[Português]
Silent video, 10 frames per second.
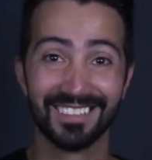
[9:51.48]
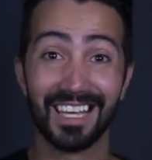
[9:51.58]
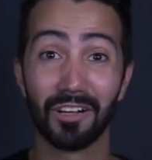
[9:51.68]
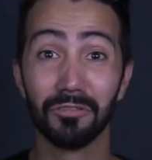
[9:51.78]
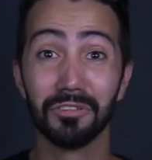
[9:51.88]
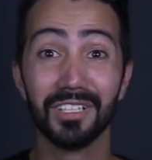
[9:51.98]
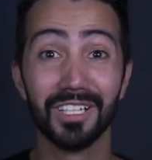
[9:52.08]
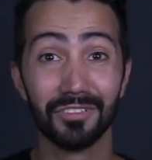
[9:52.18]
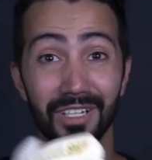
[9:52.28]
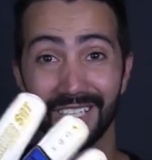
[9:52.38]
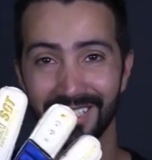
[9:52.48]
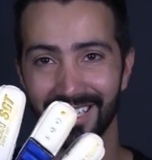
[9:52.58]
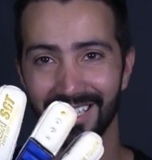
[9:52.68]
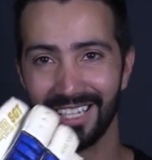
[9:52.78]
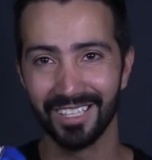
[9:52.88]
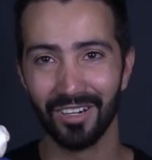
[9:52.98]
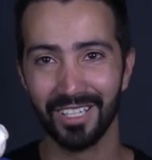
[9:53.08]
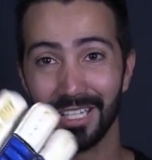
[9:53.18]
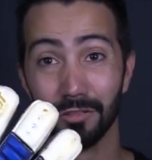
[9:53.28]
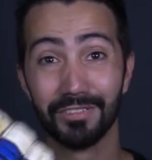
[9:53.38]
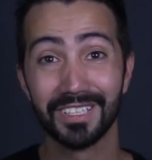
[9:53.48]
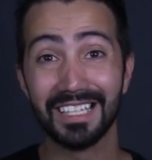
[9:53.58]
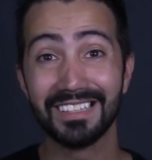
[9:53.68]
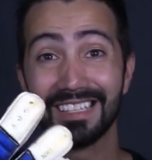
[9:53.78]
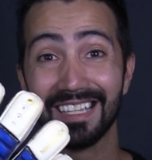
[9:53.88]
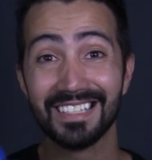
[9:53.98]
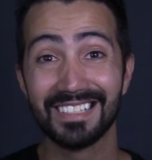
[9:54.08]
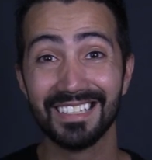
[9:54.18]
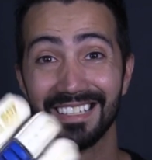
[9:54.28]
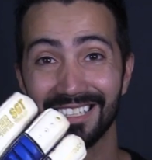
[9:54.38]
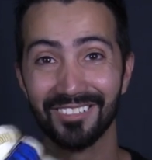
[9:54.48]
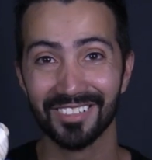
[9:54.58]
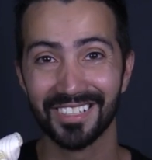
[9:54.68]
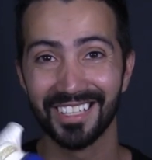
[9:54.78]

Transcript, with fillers: Tá grudando ainda, galera. Olha, a luva tem 13 anos,